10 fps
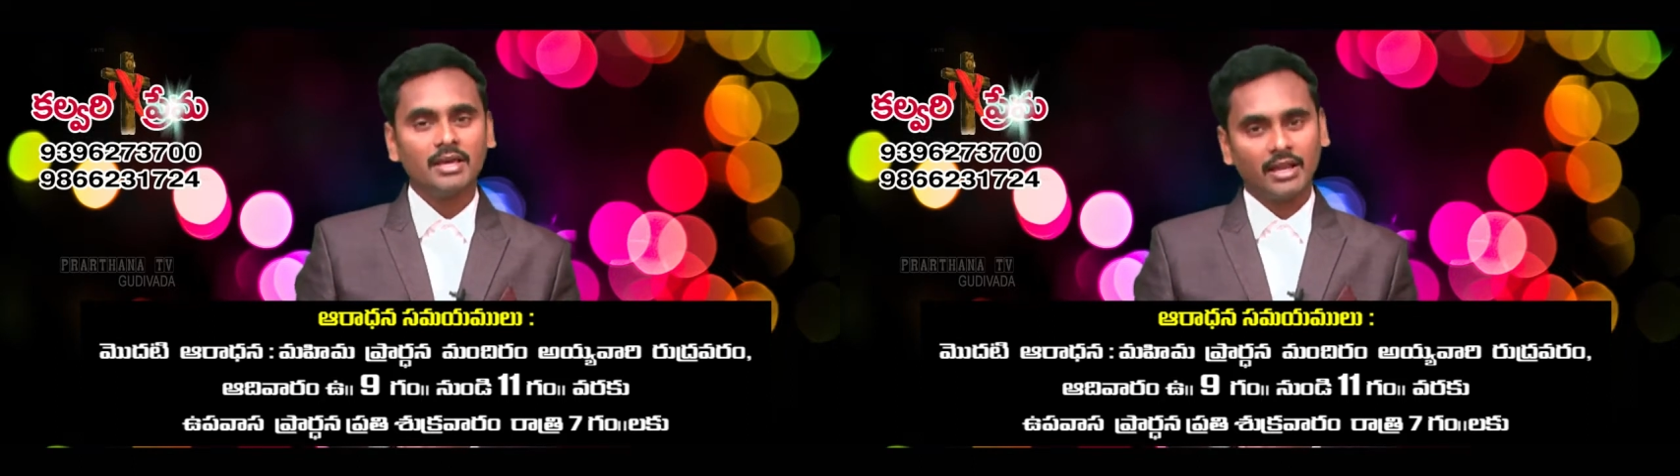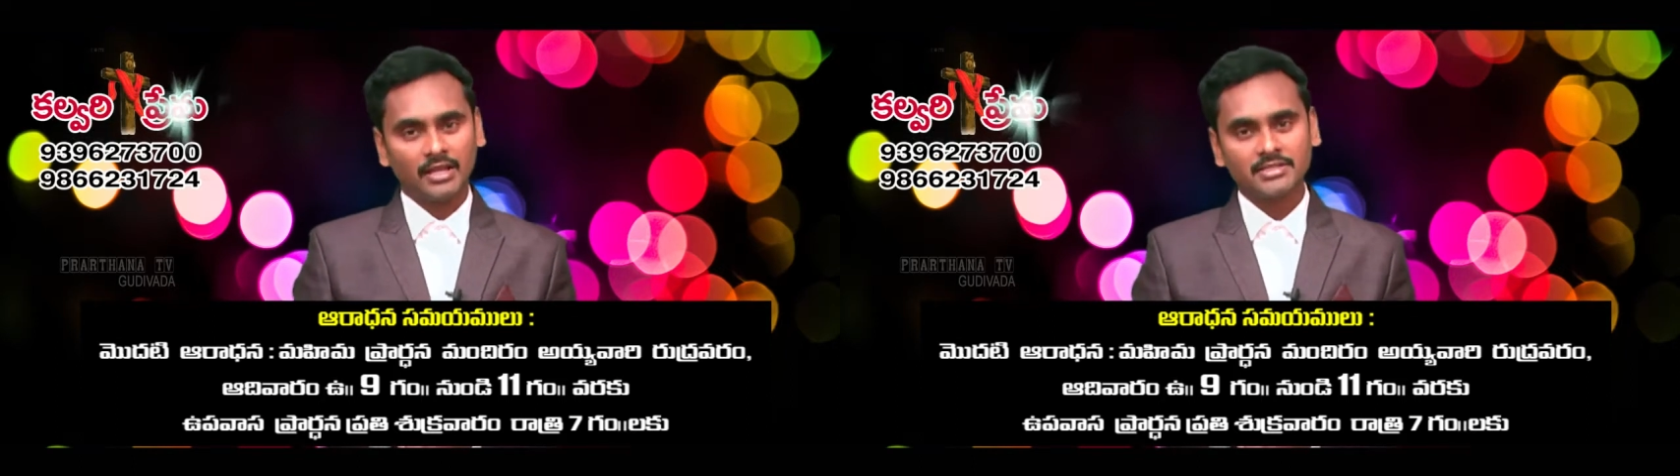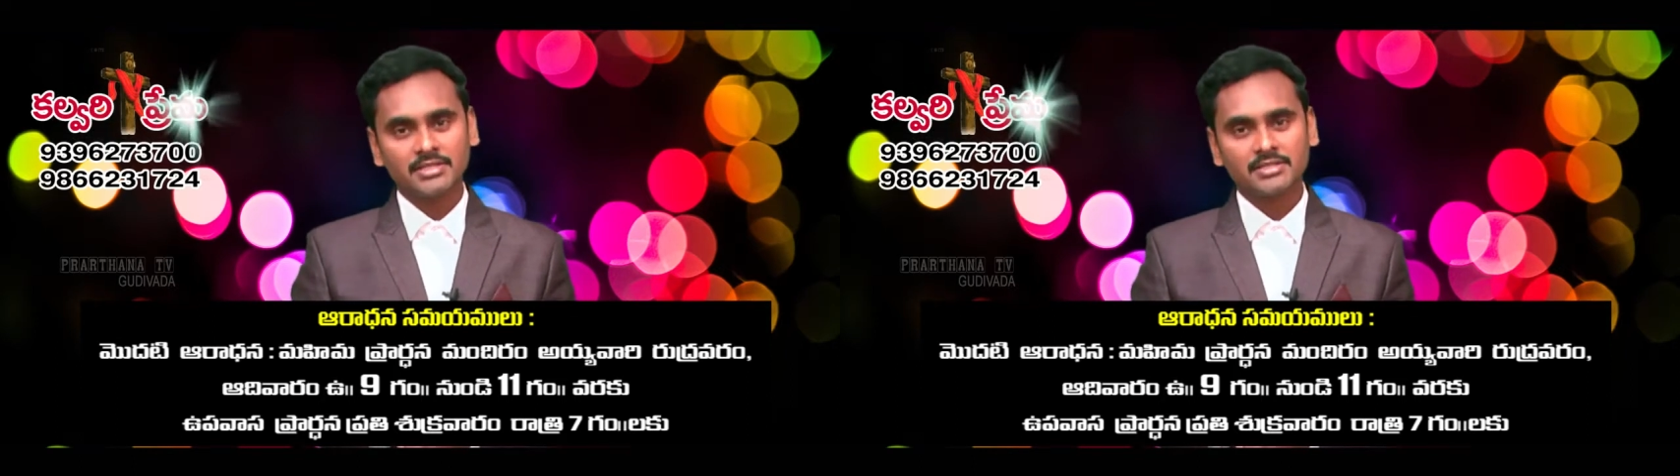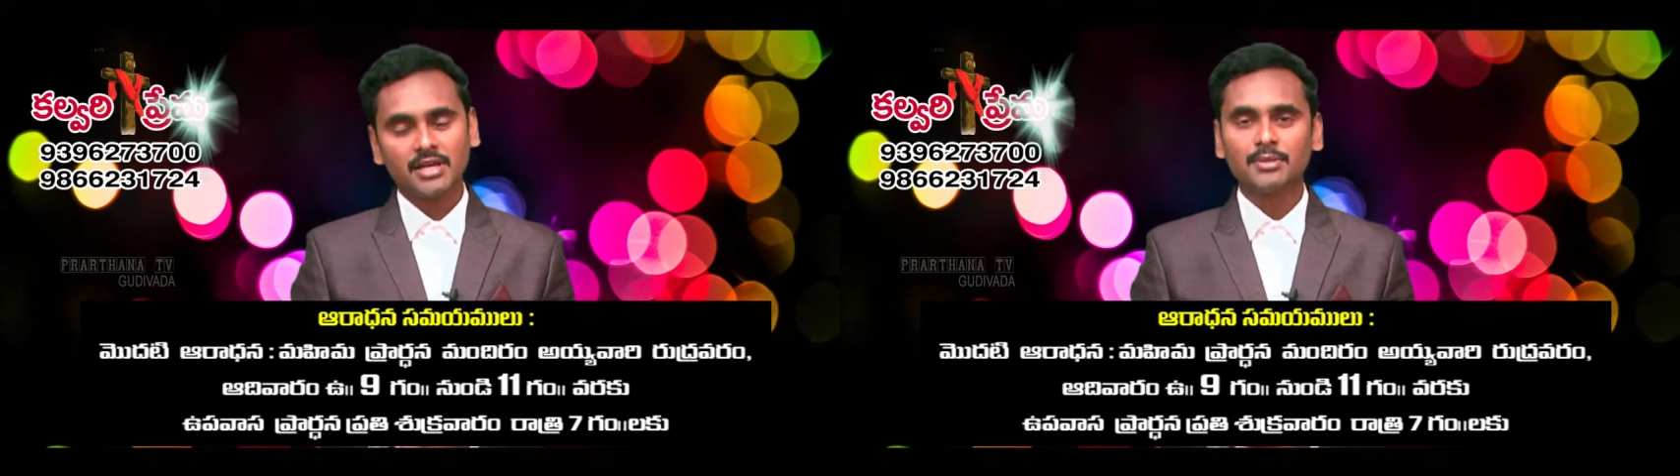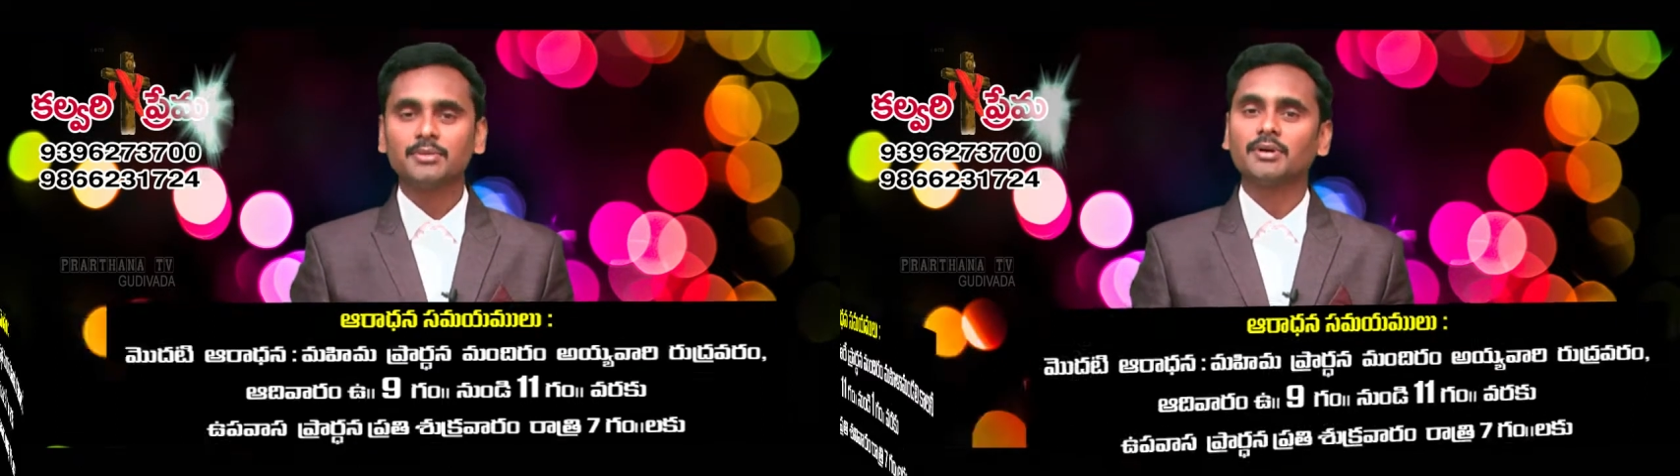
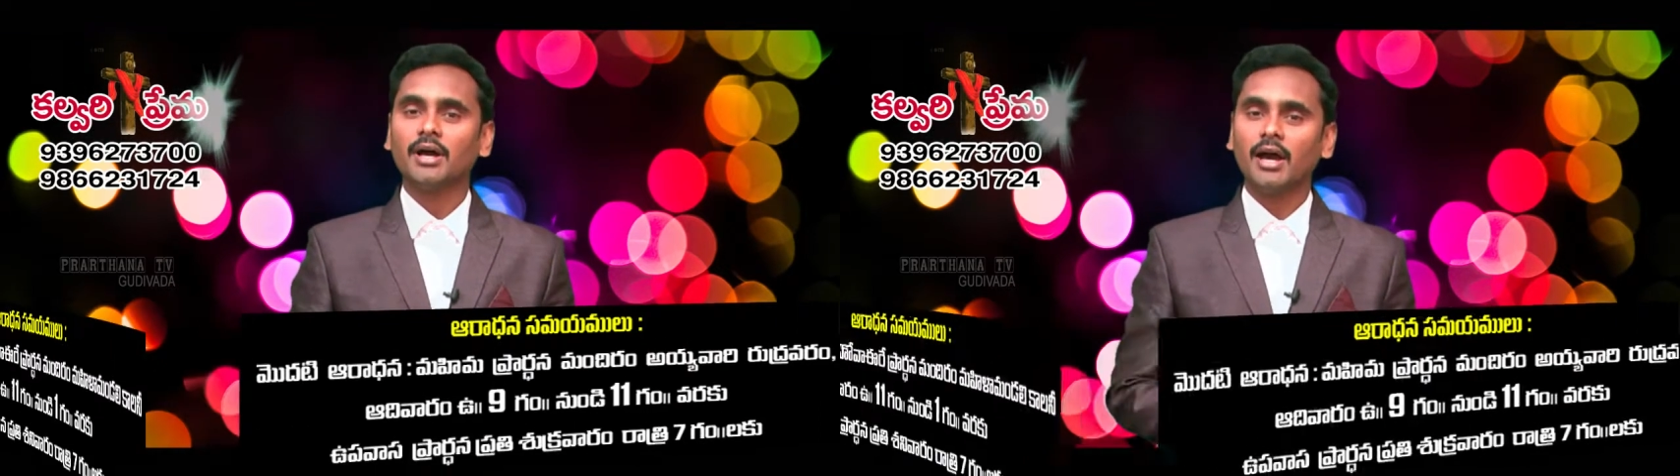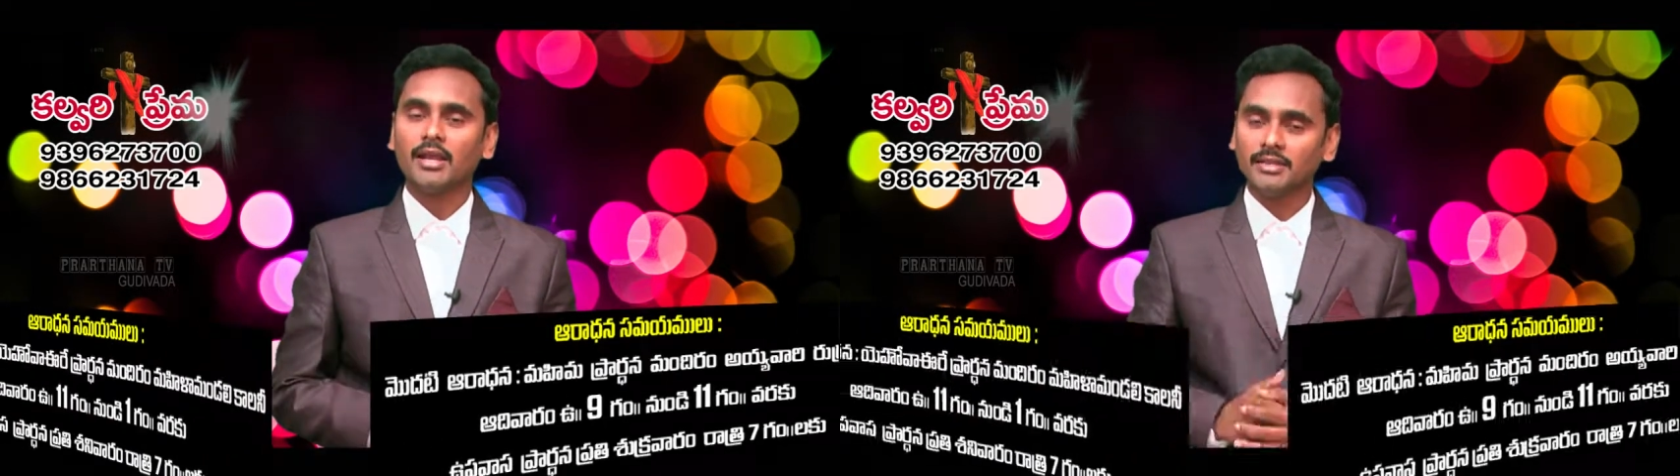రక్షిస్తాడు అని